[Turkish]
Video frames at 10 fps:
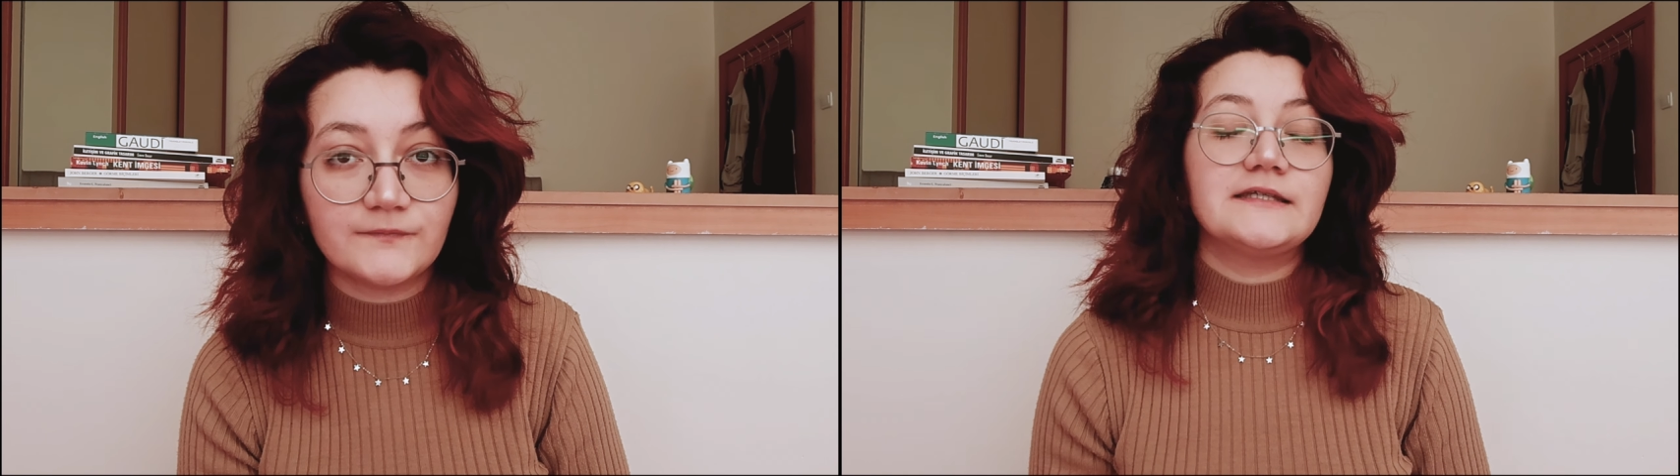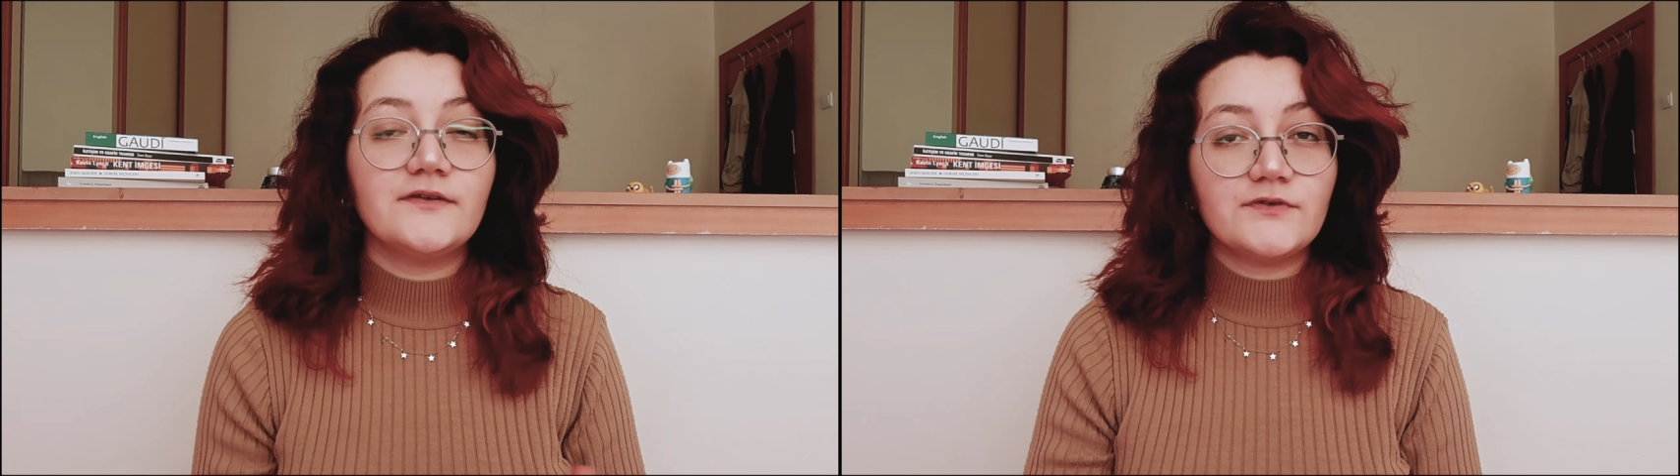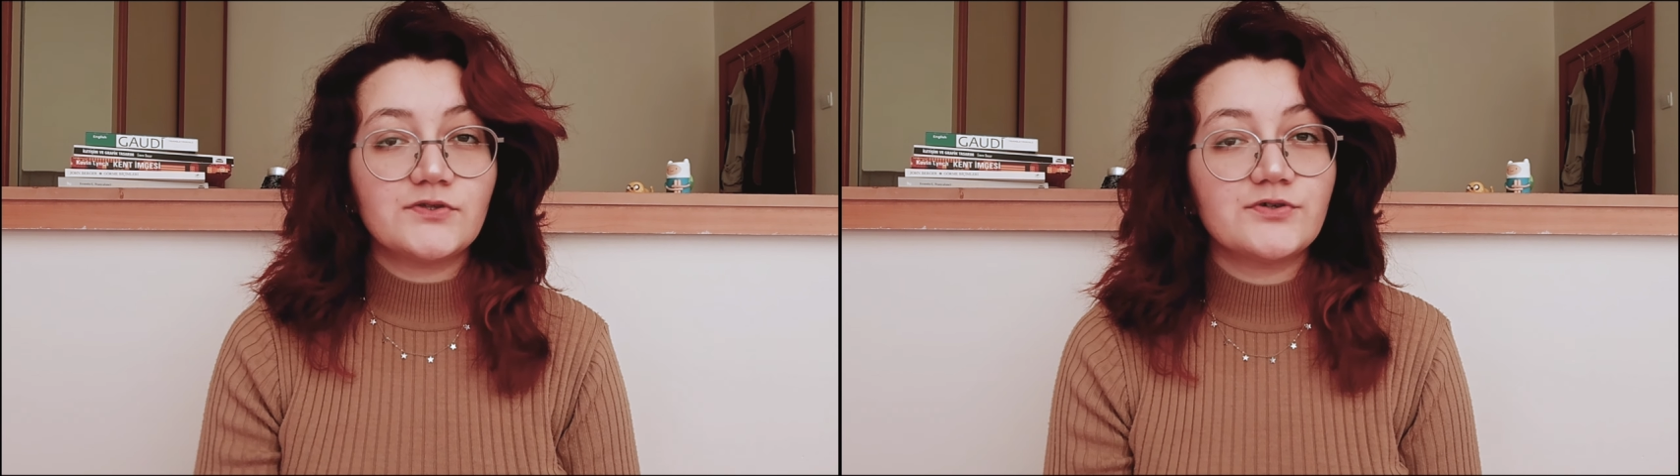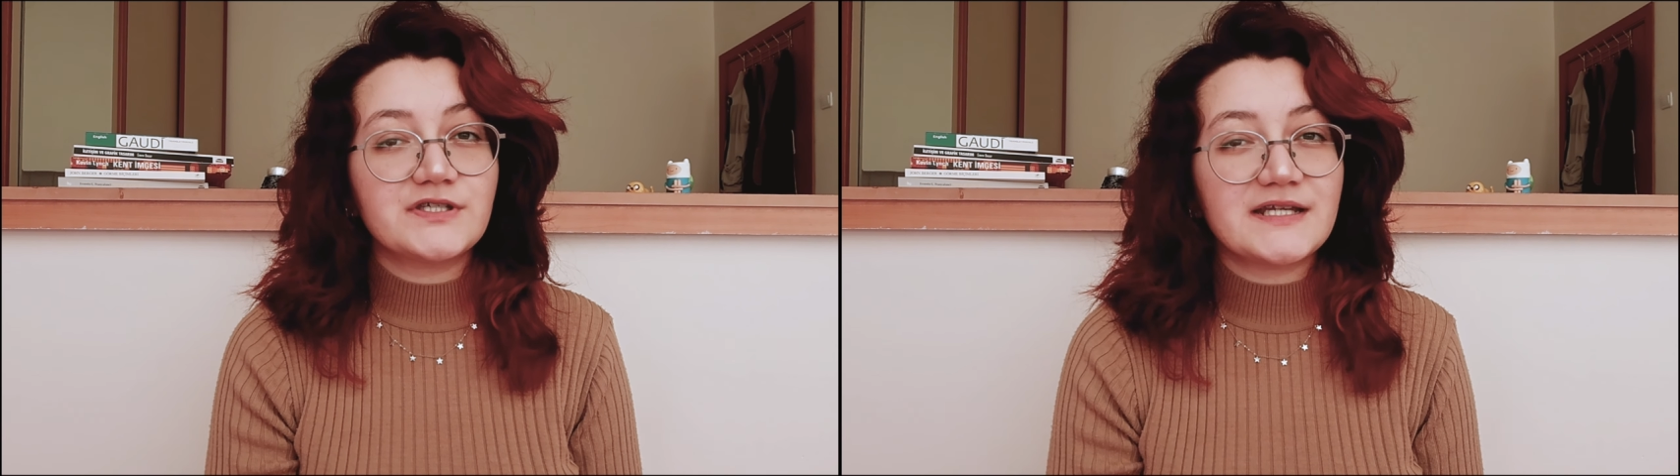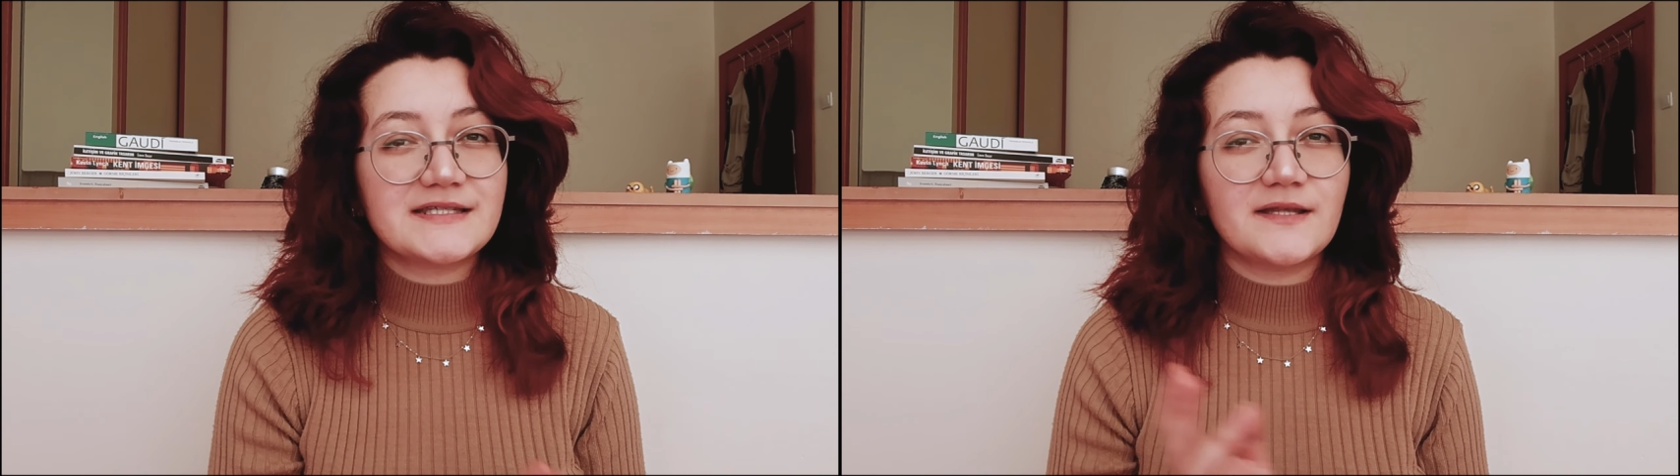Yine video
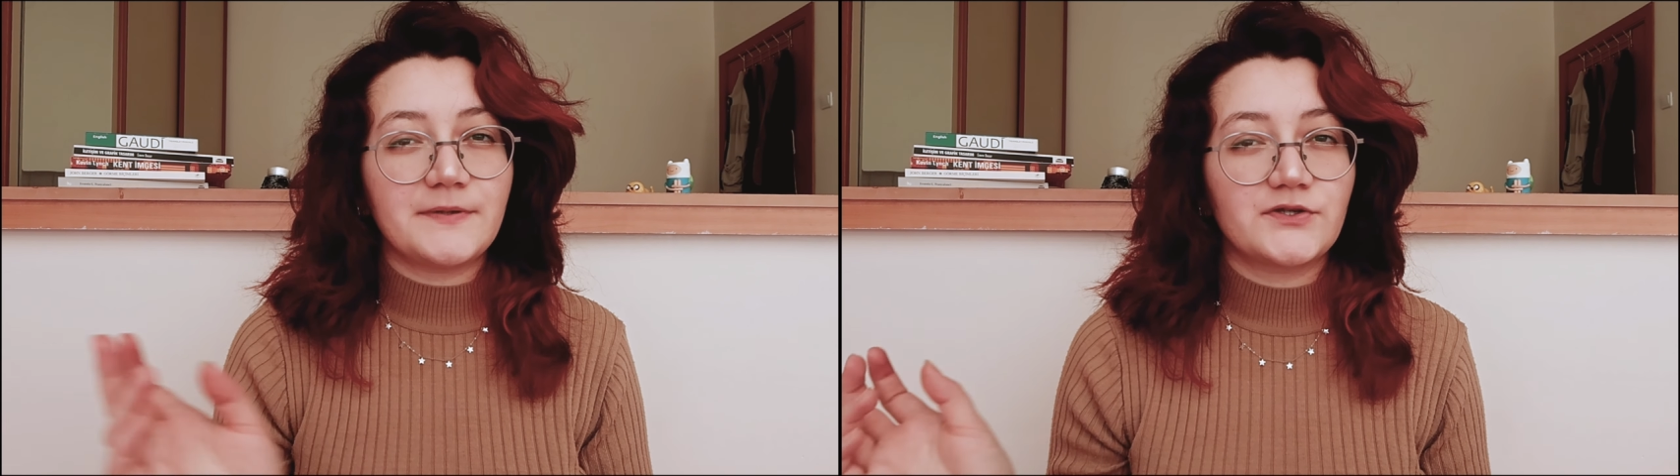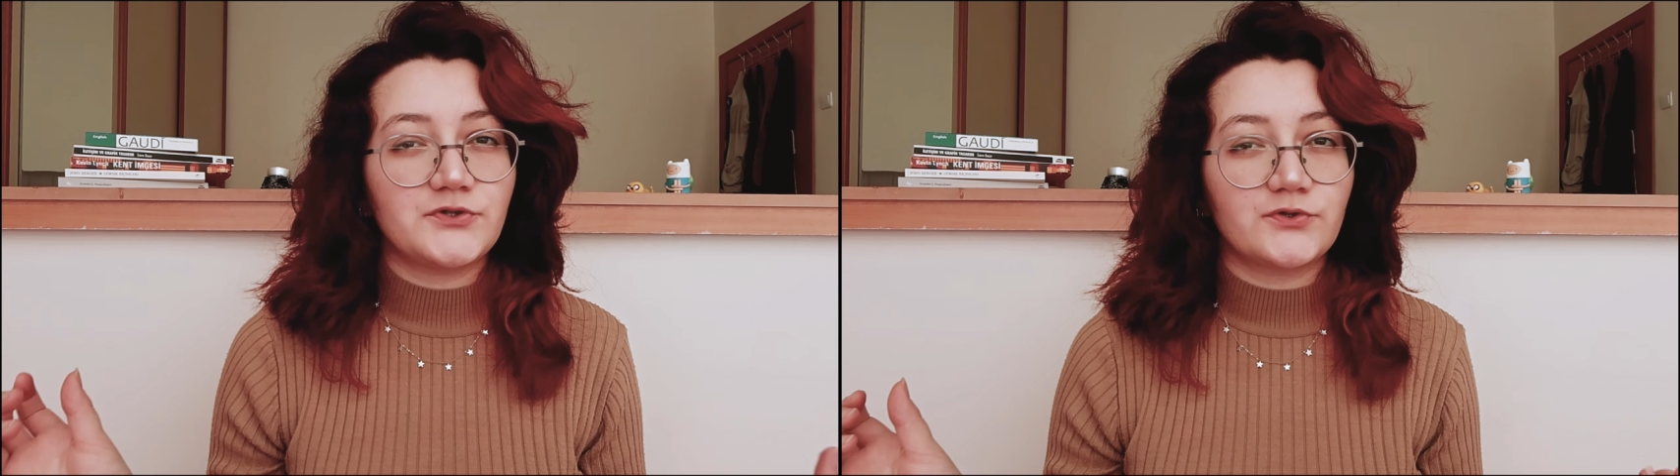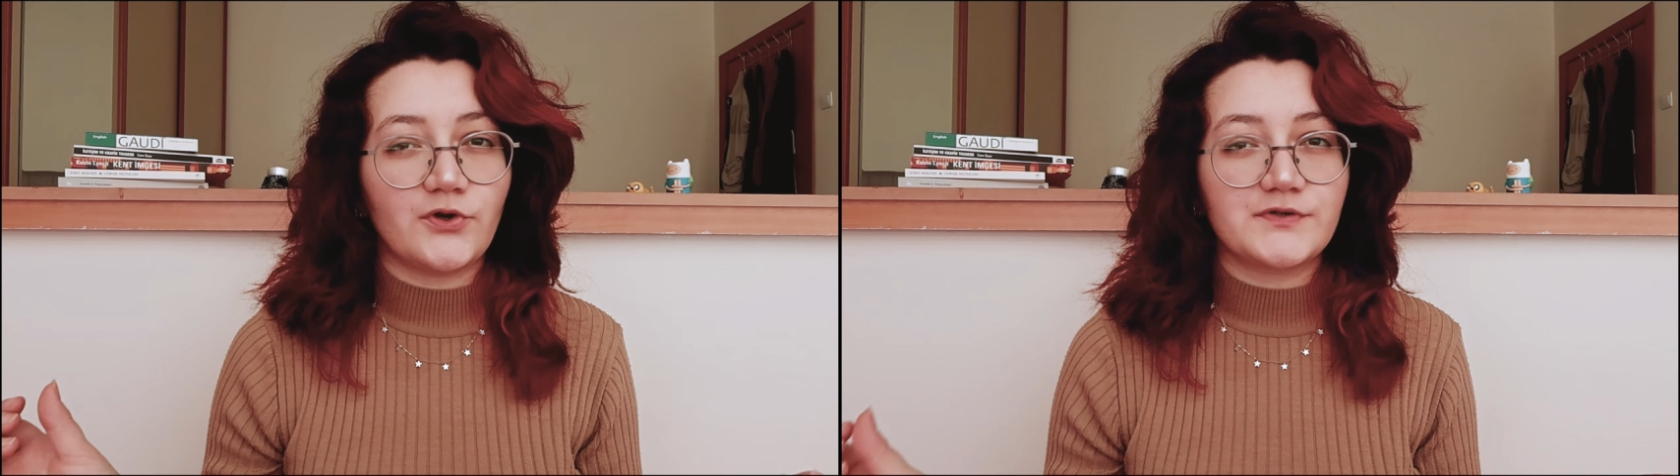içerisinde pek çok